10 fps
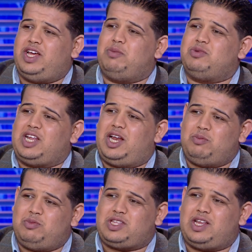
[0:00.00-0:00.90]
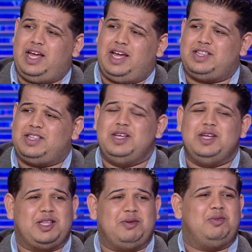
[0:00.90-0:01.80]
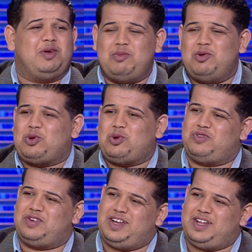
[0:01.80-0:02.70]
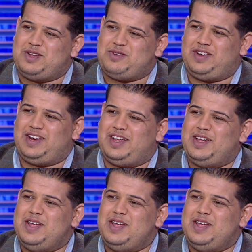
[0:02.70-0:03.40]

الى مصطلح من المصطلحات طبعا من غير ما ندخلوا في ال في ال